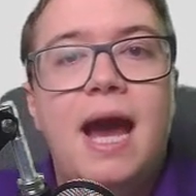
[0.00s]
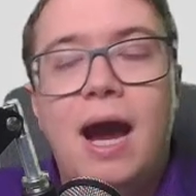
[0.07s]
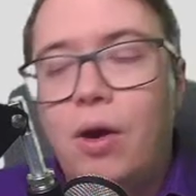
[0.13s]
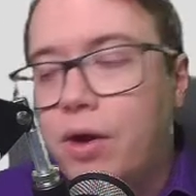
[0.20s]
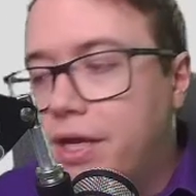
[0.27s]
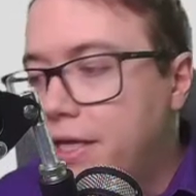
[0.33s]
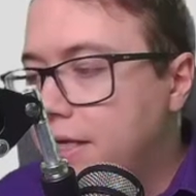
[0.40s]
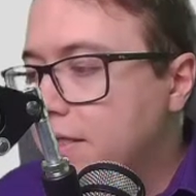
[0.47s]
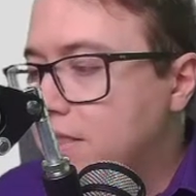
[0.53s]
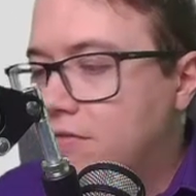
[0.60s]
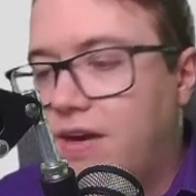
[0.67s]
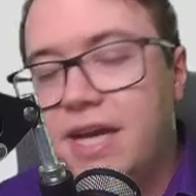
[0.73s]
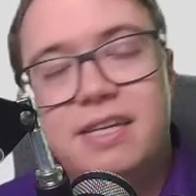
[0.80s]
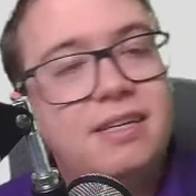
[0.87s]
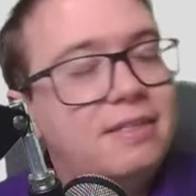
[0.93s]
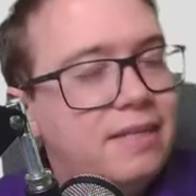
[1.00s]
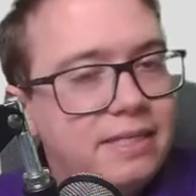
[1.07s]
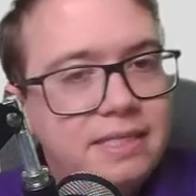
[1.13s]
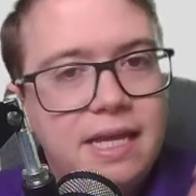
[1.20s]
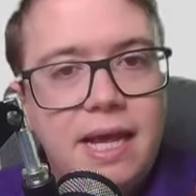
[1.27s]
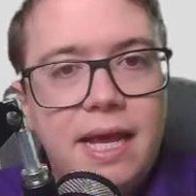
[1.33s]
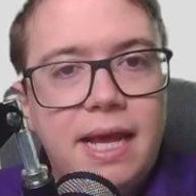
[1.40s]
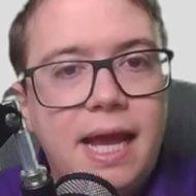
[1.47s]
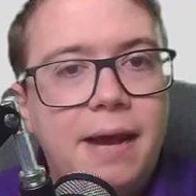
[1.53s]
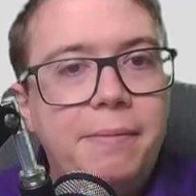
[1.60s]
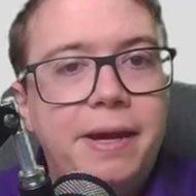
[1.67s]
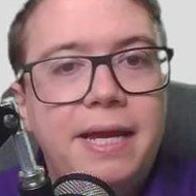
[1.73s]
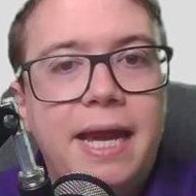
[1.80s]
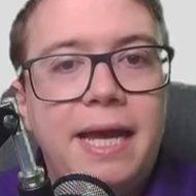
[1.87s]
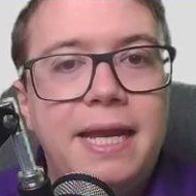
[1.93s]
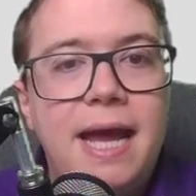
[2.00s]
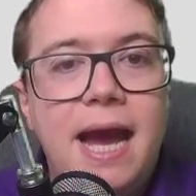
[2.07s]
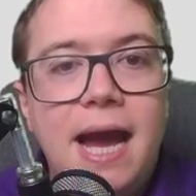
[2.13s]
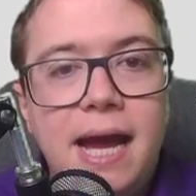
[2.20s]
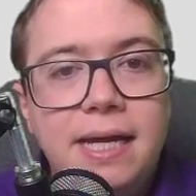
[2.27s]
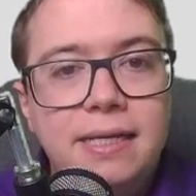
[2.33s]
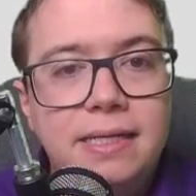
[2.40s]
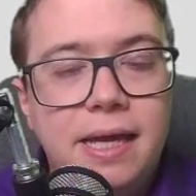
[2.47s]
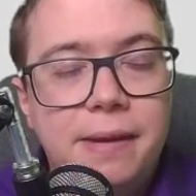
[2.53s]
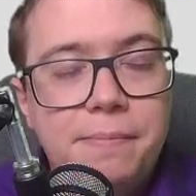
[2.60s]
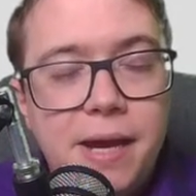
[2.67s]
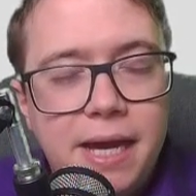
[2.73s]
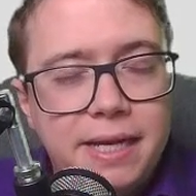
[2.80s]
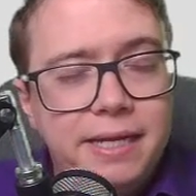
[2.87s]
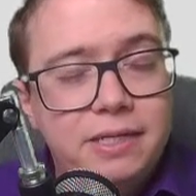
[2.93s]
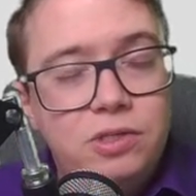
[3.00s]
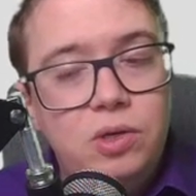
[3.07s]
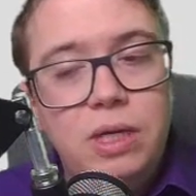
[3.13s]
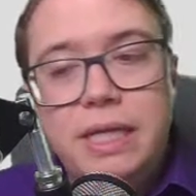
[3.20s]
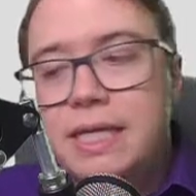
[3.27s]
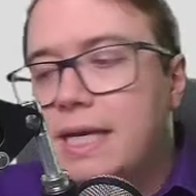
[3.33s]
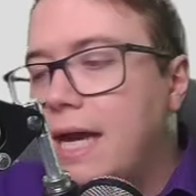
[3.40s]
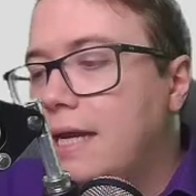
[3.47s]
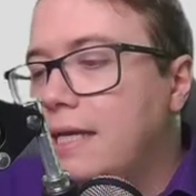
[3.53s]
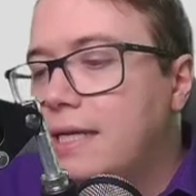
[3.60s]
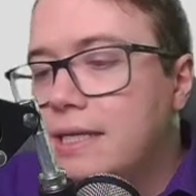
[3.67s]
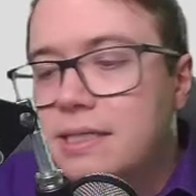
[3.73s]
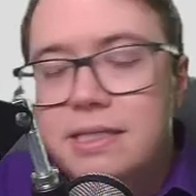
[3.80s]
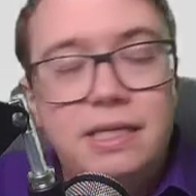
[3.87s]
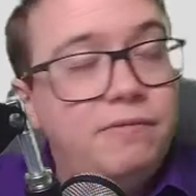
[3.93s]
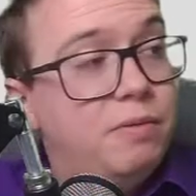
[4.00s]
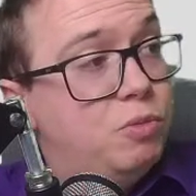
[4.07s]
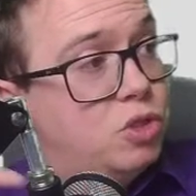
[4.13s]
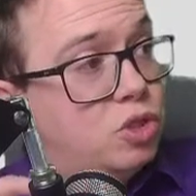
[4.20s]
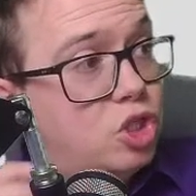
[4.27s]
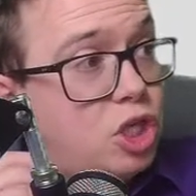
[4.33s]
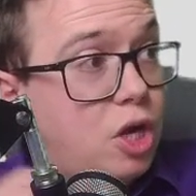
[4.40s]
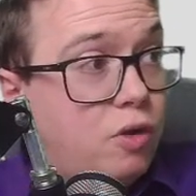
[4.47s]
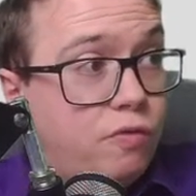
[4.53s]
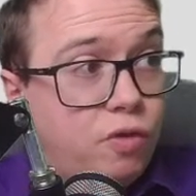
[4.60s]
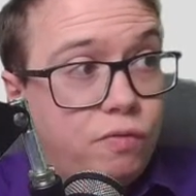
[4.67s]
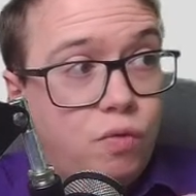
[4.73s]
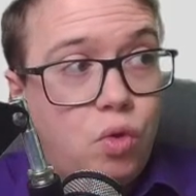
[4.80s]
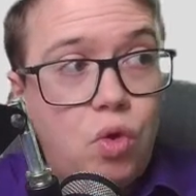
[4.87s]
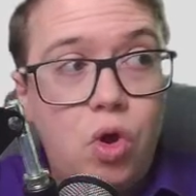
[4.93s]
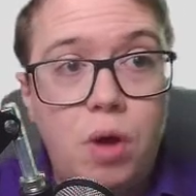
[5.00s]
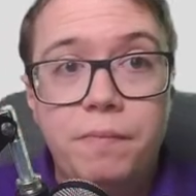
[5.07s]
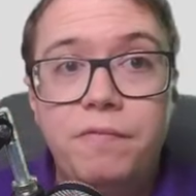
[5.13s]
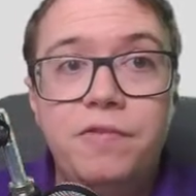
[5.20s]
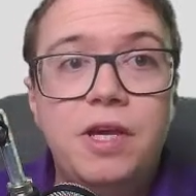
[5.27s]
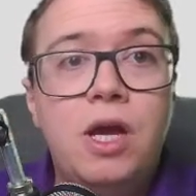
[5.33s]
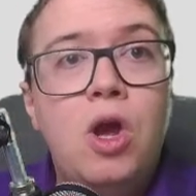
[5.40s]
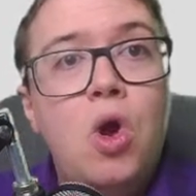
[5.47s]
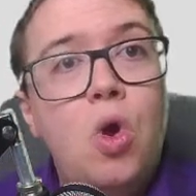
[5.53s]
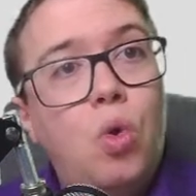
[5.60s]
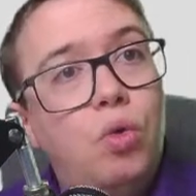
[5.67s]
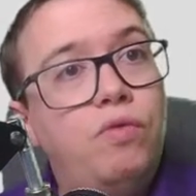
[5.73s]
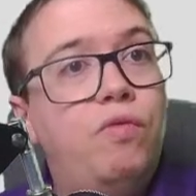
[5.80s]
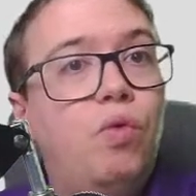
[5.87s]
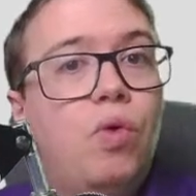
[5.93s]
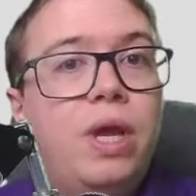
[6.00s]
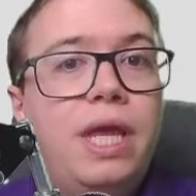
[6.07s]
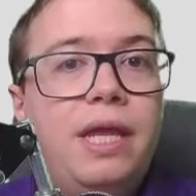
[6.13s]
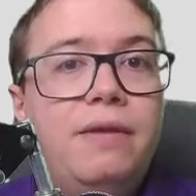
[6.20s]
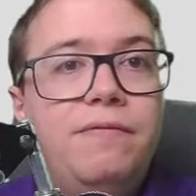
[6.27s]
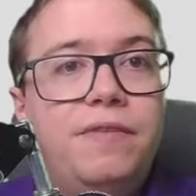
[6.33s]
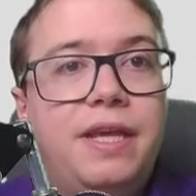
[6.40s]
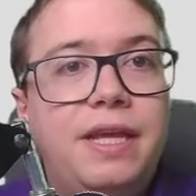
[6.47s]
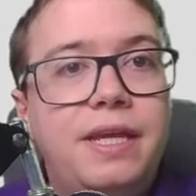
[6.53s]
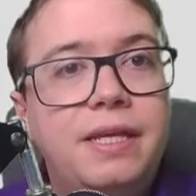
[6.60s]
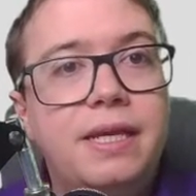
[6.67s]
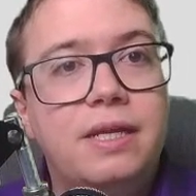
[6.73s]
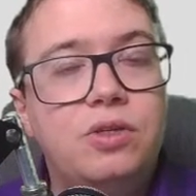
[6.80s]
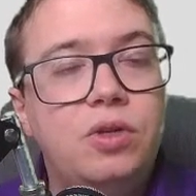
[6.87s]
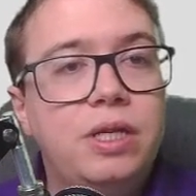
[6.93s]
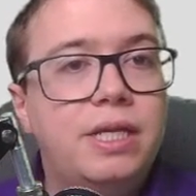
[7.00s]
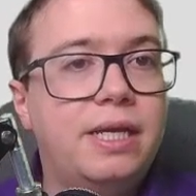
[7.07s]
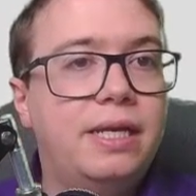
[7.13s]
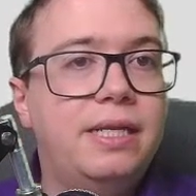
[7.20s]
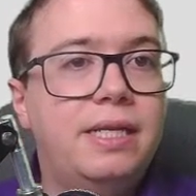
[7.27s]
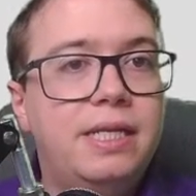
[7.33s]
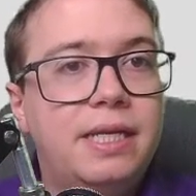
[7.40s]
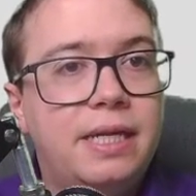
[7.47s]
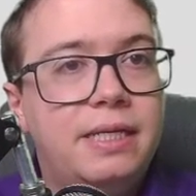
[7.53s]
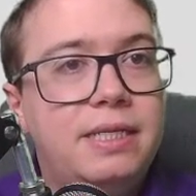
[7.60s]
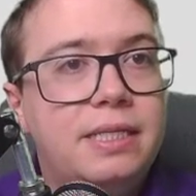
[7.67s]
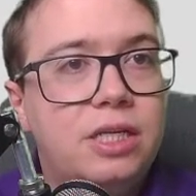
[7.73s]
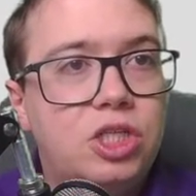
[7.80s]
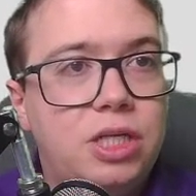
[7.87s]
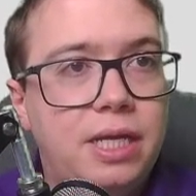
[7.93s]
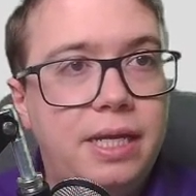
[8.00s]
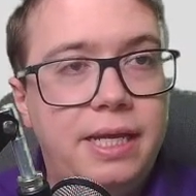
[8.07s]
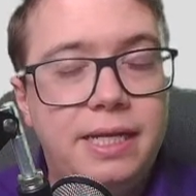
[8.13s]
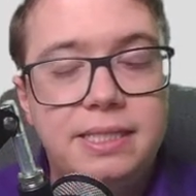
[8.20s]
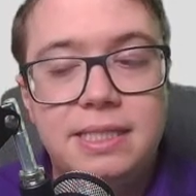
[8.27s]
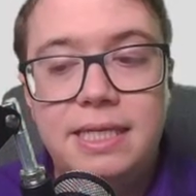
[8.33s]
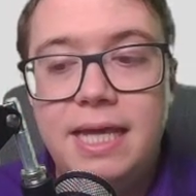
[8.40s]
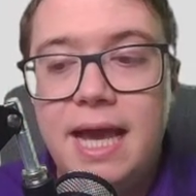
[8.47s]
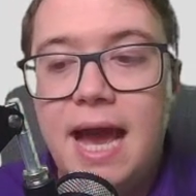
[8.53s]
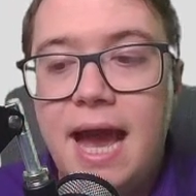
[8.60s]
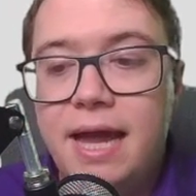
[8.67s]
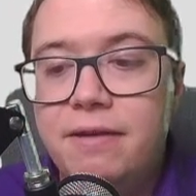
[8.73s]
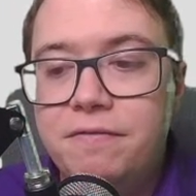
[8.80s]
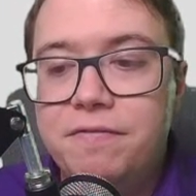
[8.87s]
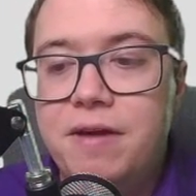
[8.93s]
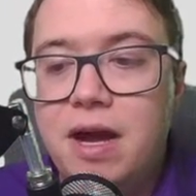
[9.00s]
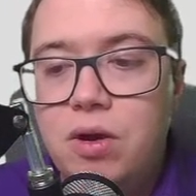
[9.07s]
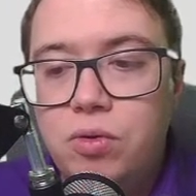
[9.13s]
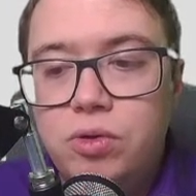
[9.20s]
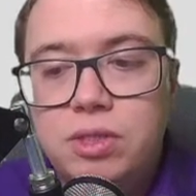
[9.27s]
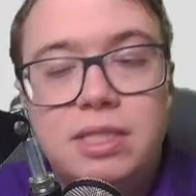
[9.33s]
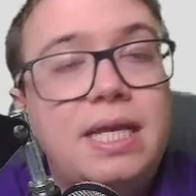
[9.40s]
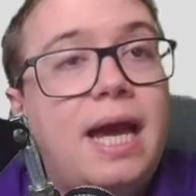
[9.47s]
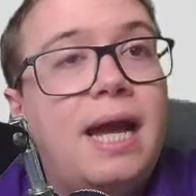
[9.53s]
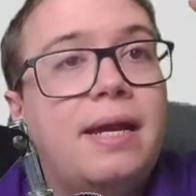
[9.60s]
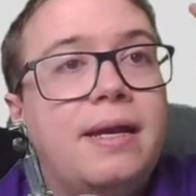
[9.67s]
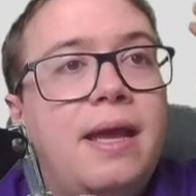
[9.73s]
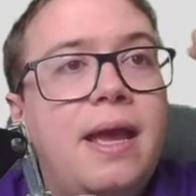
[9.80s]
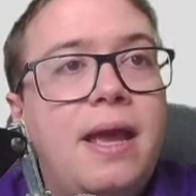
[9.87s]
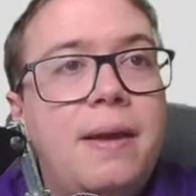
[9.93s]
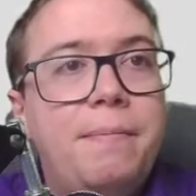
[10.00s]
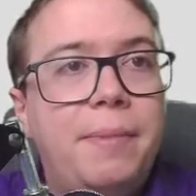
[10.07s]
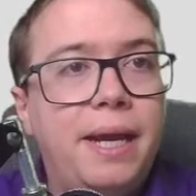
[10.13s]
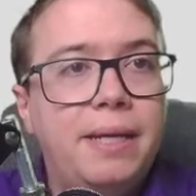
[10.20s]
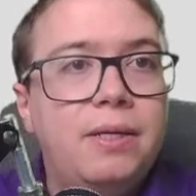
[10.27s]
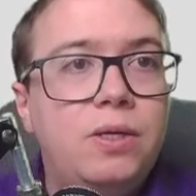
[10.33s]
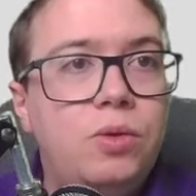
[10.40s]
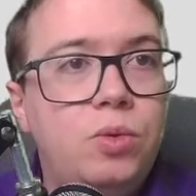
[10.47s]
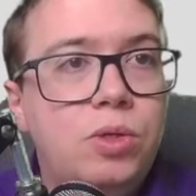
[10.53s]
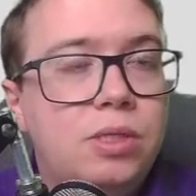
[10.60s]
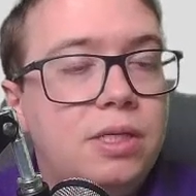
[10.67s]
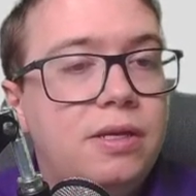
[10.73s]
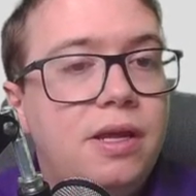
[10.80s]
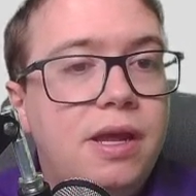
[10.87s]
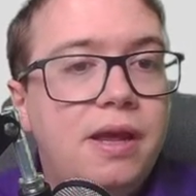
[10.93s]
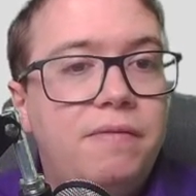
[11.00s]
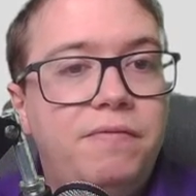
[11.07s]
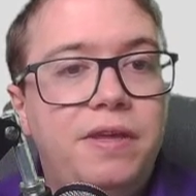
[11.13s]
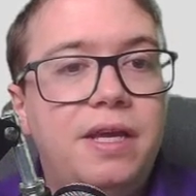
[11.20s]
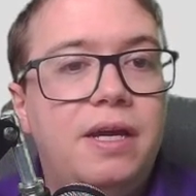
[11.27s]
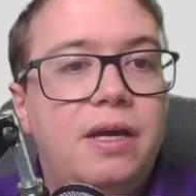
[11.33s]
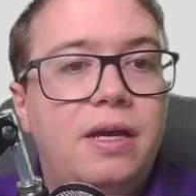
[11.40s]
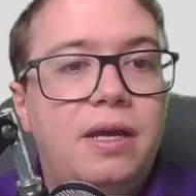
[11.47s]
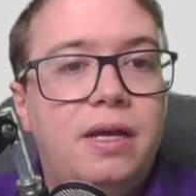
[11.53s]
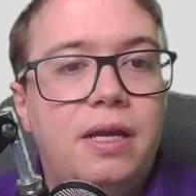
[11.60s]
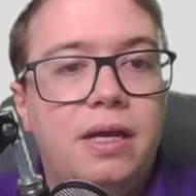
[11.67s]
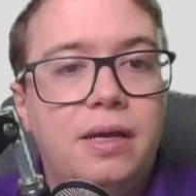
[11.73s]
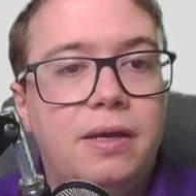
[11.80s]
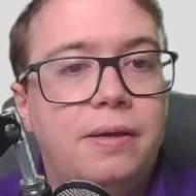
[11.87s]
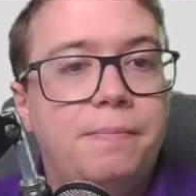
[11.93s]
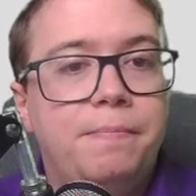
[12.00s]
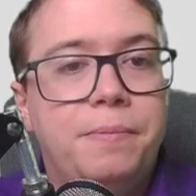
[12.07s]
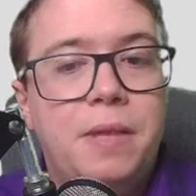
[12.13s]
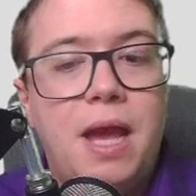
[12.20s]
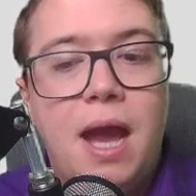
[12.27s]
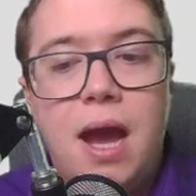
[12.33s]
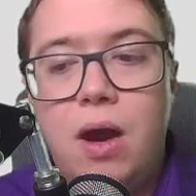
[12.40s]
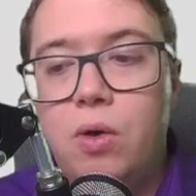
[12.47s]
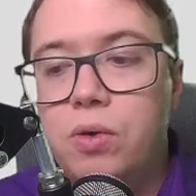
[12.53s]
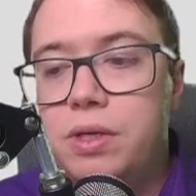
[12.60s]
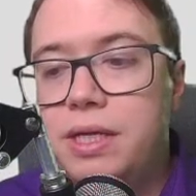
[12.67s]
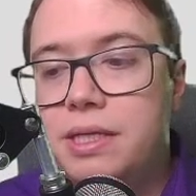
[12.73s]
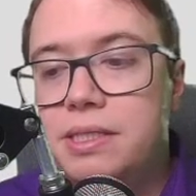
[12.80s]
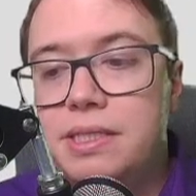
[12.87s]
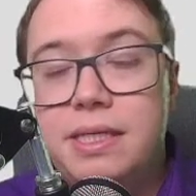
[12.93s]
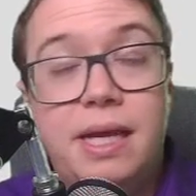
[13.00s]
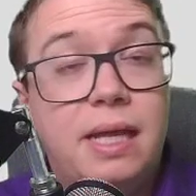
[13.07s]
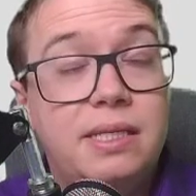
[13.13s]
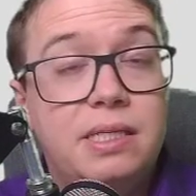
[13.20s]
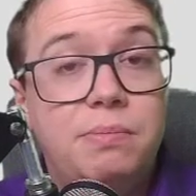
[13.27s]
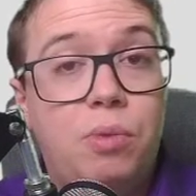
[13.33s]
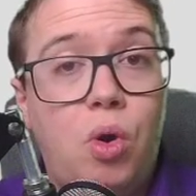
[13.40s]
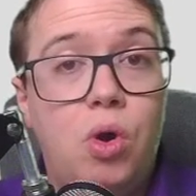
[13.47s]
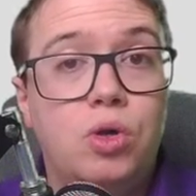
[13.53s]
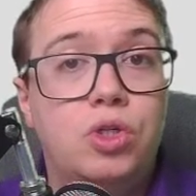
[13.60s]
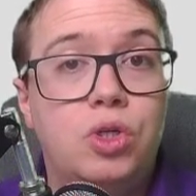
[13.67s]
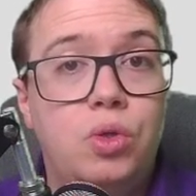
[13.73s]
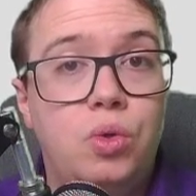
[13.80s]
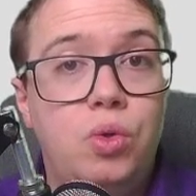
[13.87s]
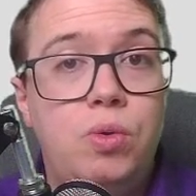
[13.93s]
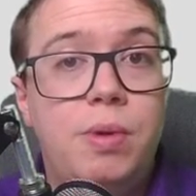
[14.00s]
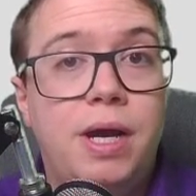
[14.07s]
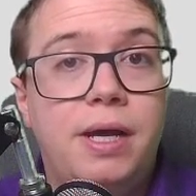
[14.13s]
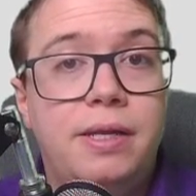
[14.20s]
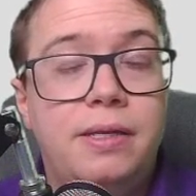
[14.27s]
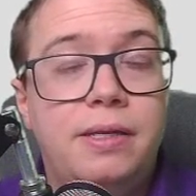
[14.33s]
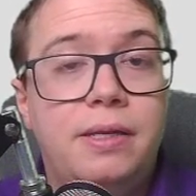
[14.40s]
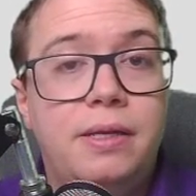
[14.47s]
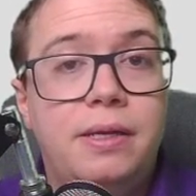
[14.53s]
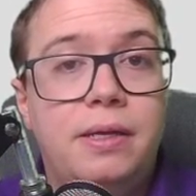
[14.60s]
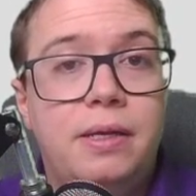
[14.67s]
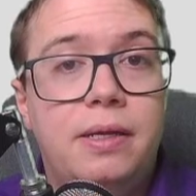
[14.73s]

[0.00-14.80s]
Auch hier, zweiter Satz, kann man einen Haken dran machen. Natürlich kann ich jetzt nicht, wir müssen schauen, von wo kommen wir und wo gehen wir hin. Natürlich kann ich nicht an dieser Stelle jetzt hier anfangen und sagen, meine Güte, wir ähm, hauen jetzt die ganze Branche über den